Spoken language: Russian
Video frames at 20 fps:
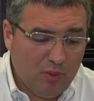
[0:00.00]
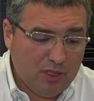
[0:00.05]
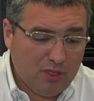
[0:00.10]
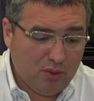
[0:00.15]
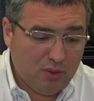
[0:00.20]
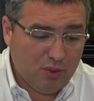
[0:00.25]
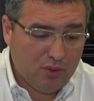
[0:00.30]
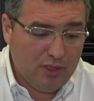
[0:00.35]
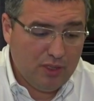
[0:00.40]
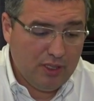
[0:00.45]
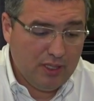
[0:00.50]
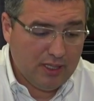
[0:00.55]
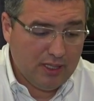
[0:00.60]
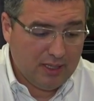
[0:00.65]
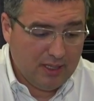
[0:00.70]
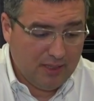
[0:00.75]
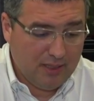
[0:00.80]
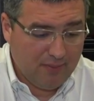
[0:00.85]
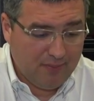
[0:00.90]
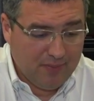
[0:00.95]
помощь
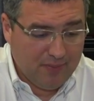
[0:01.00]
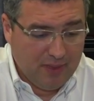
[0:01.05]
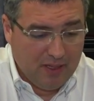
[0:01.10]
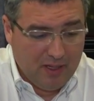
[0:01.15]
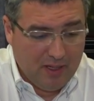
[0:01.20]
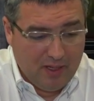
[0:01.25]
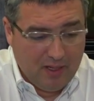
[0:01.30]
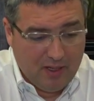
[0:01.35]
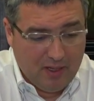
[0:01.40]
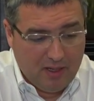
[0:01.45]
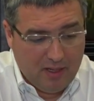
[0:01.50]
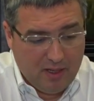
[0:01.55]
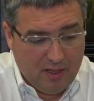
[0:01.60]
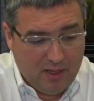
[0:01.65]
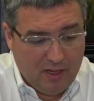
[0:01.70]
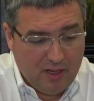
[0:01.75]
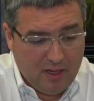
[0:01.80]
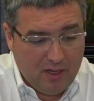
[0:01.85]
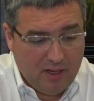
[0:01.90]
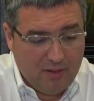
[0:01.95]
студентам,
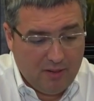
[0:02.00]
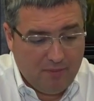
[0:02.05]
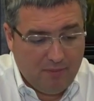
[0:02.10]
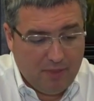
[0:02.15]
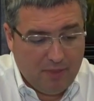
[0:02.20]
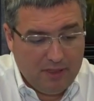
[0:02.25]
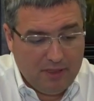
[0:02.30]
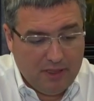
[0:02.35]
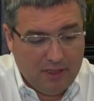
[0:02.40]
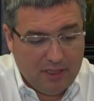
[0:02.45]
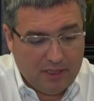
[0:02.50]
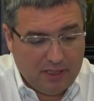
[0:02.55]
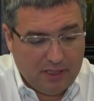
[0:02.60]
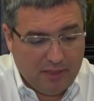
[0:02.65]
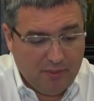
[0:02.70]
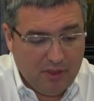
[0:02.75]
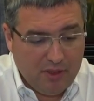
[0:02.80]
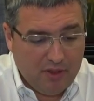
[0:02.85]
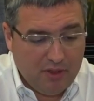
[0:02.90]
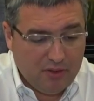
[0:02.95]
э,
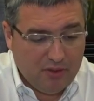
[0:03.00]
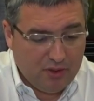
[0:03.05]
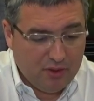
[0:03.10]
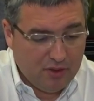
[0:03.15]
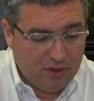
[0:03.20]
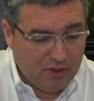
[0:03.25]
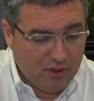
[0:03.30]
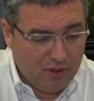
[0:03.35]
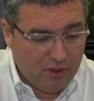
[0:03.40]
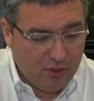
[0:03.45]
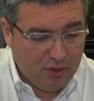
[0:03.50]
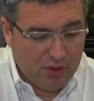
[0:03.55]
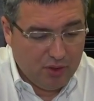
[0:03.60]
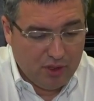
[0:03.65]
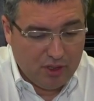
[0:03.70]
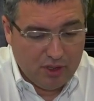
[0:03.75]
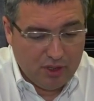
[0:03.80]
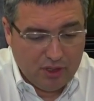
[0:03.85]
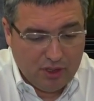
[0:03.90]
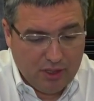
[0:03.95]
поддержка медицинских
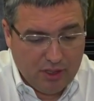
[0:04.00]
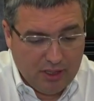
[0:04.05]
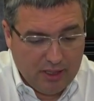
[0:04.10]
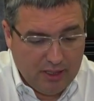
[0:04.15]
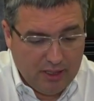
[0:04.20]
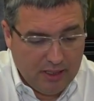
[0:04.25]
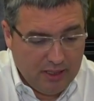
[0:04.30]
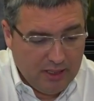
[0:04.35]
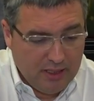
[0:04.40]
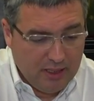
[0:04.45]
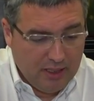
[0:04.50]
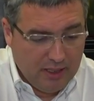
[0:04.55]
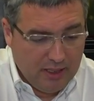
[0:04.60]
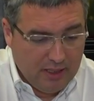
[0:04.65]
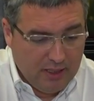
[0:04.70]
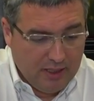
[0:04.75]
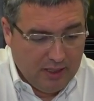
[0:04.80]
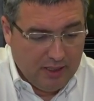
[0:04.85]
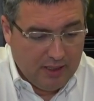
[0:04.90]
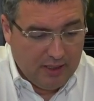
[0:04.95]
учреждений
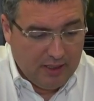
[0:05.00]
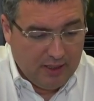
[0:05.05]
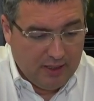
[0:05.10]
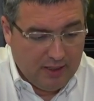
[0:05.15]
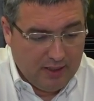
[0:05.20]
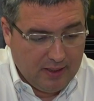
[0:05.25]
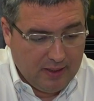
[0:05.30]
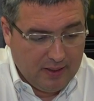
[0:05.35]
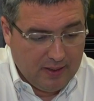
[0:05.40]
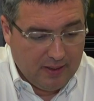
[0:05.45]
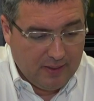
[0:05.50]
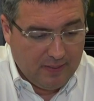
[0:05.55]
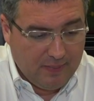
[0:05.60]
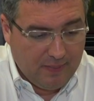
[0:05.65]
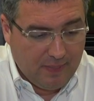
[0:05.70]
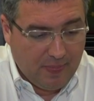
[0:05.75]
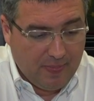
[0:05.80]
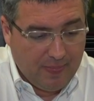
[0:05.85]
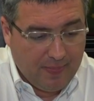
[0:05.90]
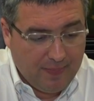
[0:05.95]

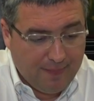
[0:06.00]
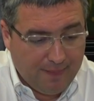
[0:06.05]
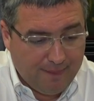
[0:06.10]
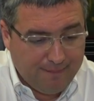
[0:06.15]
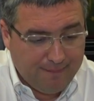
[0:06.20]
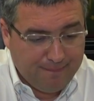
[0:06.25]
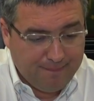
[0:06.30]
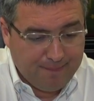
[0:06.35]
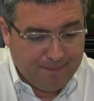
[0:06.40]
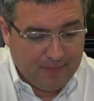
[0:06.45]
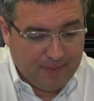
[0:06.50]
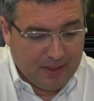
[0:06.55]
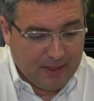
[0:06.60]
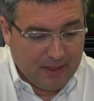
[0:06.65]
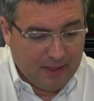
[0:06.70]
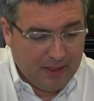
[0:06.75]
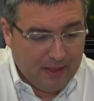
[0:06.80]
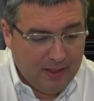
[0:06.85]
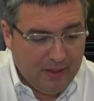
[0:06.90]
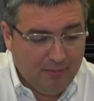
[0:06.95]
э,
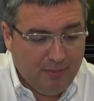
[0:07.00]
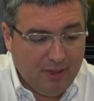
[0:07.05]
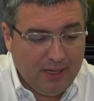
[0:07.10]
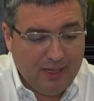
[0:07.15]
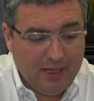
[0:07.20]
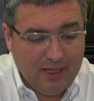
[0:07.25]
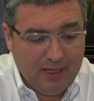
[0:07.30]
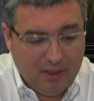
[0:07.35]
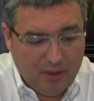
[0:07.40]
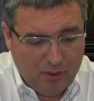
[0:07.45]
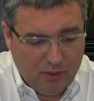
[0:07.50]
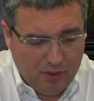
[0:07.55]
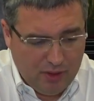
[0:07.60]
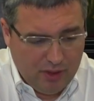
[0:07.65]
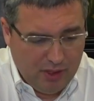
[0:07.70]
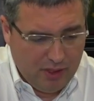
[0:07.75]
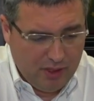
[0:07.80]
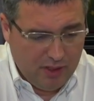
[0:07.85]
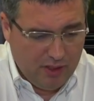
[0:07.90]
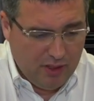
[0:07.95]
и больных
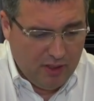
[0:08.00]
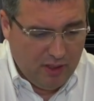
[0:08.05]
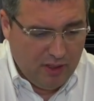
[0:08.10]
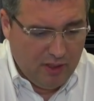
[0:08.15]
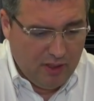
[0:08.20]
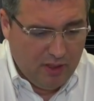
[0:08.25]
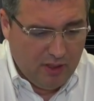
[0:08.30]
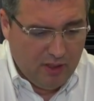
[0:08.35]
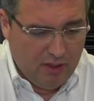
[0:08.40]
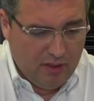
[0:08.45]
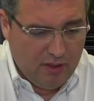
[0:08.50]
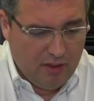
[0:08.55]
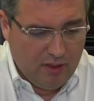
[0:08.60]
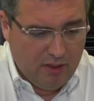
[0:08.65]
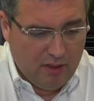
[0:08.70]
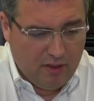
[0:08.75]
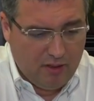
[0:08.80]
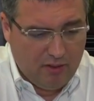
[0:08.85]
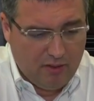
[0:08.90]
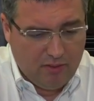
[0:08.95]
людей.
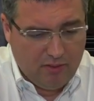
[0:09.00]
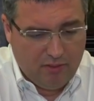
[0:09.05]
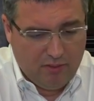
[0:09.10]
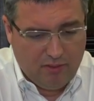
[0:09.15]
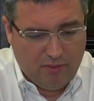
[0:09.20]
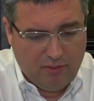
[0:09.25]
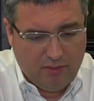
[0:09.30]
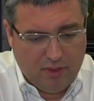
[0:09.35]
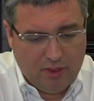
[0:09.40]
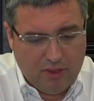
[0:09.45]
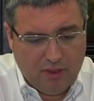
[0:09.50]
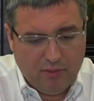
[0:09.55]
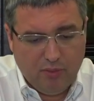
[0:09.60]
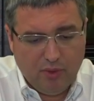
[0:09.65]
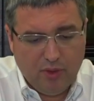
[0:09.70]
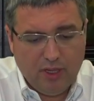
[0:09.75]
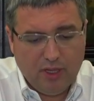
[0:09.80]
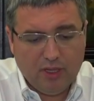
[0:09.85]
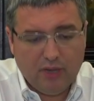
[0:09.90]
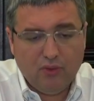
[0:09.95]
Э, это
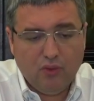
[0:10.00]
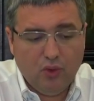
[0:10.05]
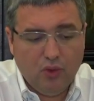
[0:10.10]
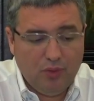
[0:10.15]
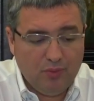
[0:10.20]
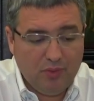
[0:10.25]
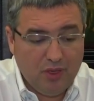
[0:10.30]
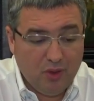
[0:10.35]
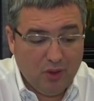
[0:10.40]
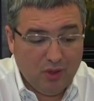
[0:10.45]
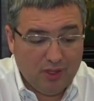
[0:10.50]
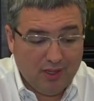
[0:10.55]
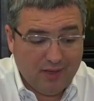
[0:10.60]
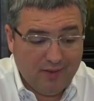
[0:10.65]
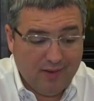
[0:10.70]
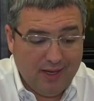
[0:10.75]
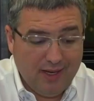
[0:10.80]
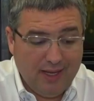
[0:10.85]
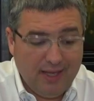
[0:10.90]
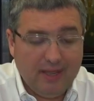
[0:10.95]
более 2
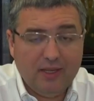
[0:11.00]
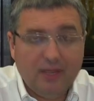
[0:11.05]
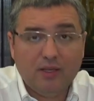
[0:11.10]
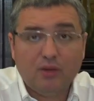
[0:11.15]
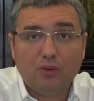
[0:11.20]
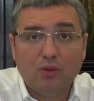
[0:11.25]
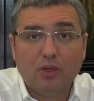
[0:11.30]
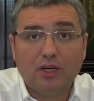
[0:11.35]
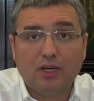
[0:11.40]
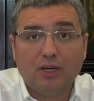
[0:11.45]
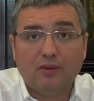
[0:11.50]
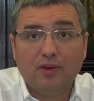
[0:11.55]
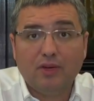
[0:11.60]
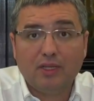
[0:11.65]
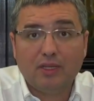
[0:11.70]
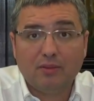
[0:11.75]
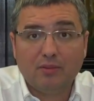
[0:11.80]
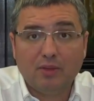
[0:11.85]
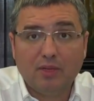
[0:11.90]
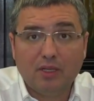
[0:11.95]
миллионов лей только
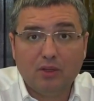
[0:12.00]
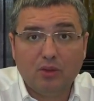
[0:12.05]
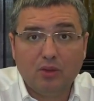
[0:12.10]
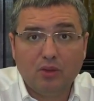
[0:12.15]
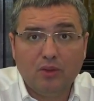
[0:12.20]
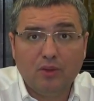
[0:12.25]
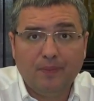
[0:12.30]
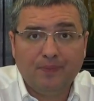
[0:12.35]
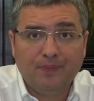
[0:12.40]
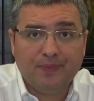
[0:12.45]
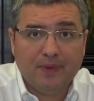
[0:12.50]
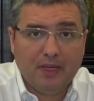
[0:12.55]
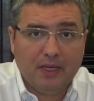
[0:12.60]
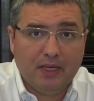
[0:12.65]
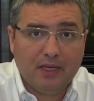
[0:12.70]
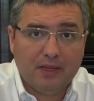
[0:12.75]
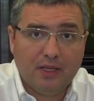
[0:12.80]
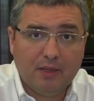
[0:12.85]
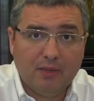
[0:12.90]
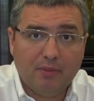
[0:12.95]
в этом году
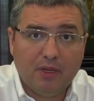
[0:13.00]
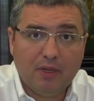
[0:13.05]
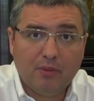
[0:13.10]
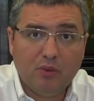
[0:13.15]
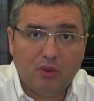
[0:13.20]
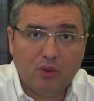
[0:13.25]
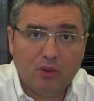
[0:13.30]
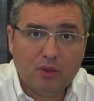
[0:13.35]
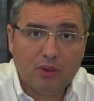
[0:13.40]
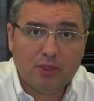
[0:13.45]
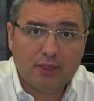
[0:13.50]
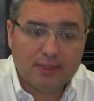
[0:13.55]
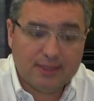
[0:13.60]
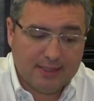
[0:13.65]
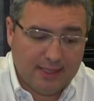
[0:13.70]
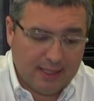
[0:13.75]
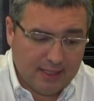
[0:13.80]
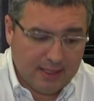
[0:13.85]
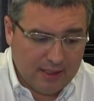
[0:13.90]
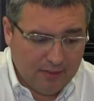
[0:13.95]
на борьбу
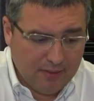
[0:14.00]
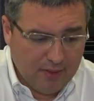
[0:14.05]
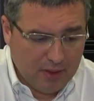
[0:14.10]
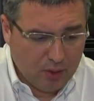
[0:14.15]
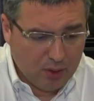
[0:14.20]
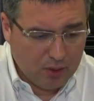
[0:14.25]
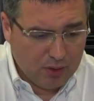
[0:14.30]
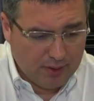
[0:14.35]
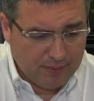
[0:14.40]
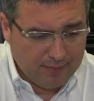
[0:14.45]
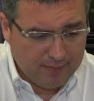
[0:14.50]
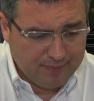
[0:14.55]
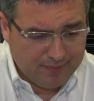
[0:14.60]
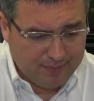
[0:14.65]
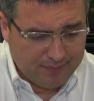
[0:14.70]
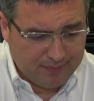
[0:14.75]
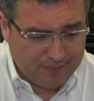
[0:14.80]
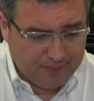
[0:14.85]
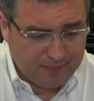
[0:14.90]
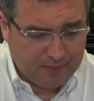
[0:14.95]
с коронавирусом.